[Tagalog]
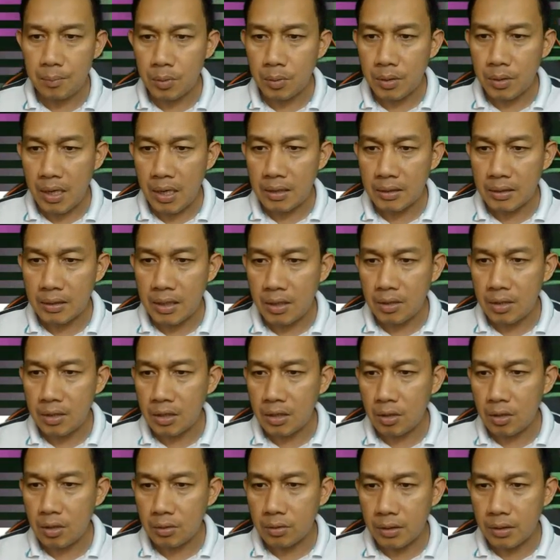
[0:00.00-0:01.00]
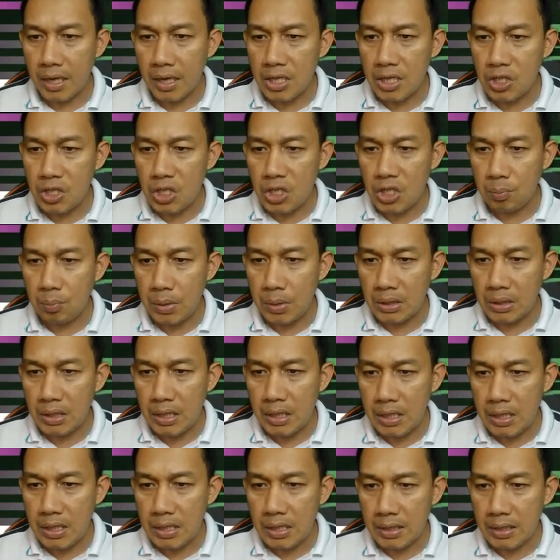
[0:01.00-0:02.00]
punta lang tayo dito, try
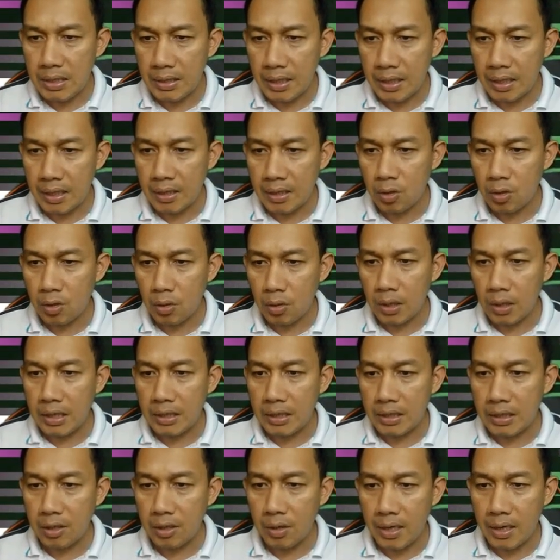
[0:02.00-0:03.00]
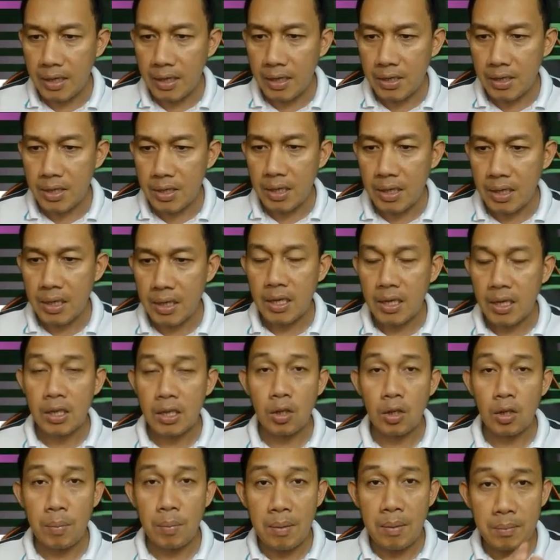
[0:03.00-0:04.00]
GPT. Yan. So, nakikita nyo guys,
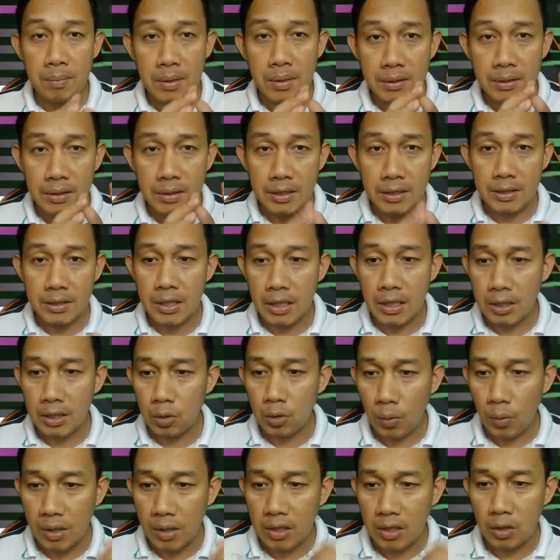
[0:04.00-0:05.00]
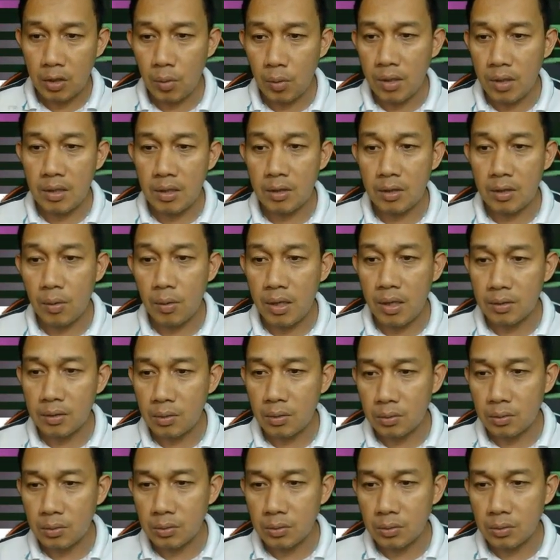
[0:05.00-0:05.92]
November 30, 2022 lang tong